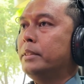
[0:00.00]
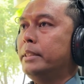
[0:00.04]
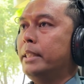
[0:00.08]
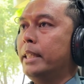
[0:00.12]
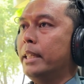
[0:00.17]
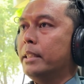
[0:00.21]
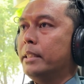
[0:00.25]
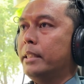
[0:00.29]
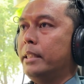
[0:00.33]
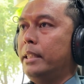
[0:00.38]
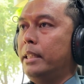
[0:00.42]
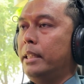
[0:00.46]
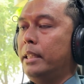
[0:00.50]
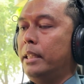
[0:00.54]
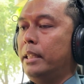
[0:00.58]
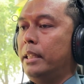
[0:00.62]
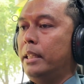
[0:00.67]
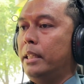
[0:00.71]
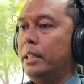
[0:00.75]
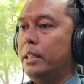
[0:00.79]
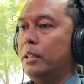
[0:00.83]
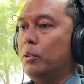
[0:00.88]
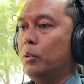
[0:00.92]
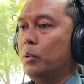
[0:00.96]
yang
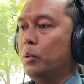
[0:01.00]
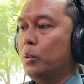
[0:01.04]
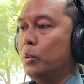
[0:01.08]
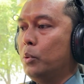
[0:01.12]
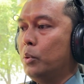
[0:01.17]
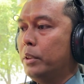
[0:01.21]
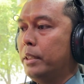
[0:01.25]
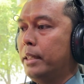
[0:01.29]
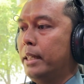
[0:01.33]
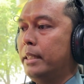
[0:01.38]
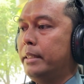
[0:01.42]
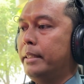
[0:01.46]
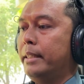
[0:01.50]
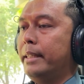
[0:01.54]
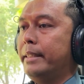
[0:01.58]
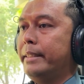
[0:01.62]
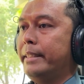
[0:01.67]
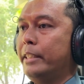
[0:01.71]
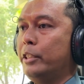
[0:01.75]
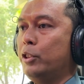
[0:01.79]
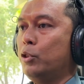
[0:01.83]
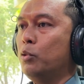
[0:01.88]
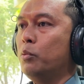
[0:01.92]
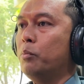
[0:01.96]
dikukuhkan
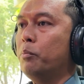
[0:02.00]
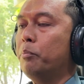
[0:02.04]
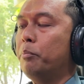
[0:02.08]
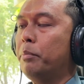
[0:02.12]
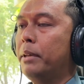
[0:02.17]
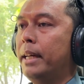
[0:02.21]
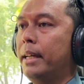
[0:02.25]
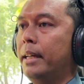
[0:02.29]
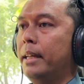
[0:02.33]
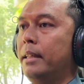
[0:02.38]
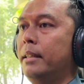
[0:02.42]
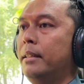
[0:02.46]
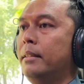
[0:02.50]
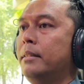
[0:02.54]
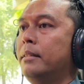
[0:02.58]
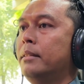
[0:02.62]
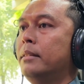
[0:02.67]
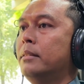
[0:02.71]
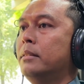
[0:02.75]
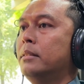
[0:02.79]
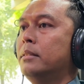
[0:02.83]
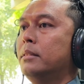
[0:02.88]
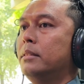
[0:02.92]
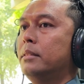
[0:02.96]
dan disumpah
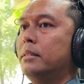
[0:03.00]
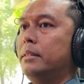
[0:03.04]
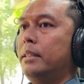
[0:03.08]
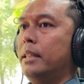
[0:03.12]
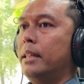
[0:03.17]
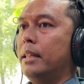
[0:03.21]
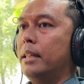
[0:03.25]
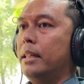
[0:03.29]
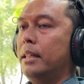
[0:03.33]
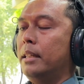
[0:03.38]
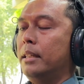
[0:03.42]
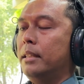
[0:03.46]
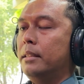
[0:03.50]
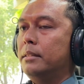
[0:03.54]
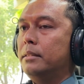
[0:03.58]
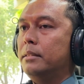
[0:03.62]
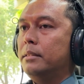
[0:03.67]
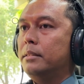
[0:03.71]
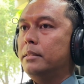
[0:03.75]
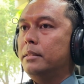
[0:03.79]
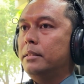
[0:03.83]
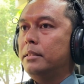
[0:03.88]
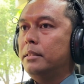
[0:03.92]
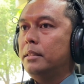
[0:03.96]
yang
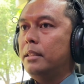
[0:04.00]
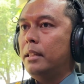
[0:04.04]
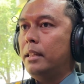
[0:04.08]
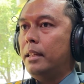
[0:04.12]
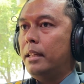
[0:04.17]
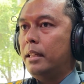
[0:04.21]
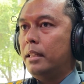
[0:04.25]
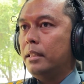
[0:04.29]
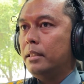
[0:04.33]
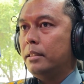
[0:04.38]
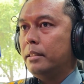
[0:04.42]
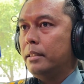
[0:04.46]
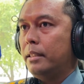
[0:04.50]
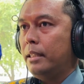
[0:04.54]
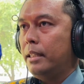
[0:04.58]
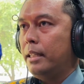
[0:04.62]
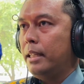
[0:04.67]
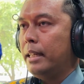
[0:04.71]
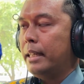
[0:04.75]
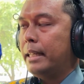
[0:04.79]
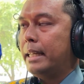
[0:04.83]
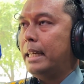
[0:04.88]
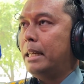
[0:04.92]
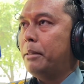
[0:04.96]

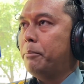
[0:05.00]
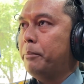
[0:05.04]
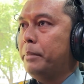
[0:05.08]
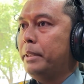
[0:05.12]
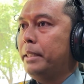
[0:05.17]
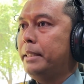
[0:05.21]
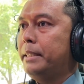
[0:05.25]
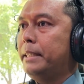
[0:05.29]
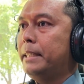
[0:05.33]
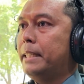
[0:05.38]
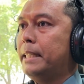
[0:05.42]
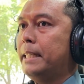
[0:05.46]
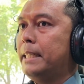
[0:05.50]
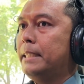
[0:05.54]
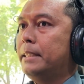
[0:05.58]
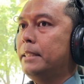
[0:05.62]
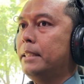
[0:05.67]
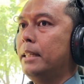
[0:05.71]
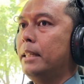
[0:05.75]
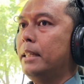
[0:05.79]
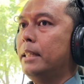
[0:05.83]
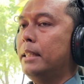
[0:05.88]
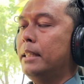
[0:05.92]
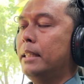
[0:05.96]
dilengkapi dengan
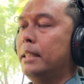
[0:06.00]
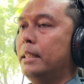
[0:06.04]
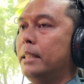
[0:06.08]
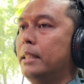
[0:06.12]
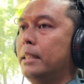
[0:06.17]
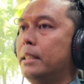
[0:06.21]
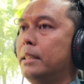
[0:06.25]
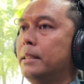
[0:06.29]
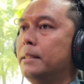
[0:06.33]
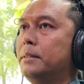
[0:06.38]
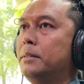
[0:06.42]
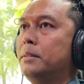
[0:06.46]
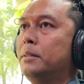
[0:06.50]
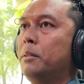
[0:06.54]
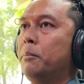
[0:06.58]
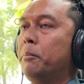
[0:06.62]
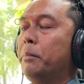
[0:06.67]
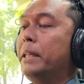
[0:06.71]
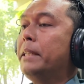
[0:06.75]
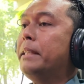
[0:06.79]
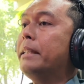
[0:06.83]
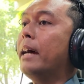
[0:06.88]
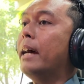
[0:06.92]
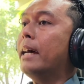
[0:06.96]
eh,
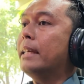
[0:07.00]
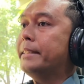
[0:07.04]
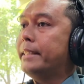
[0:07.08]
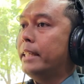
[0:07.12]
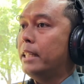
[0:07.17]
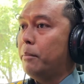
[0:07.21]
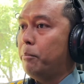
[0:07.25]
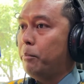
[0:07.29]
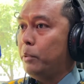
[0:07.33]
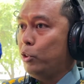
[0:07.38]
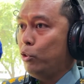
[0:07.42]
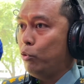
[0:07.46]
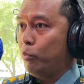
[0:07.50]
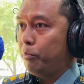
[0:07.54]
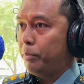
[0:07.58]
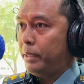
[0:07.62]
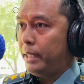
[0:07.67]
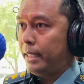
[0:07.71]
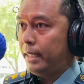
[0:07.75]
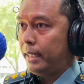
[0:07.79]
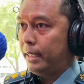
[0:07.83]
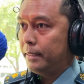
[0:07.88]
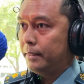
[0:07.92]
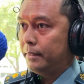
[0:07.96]
berita acara
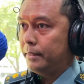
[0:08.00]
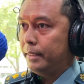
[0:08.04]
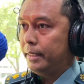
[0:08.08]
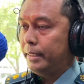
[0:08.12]
penyumpahan.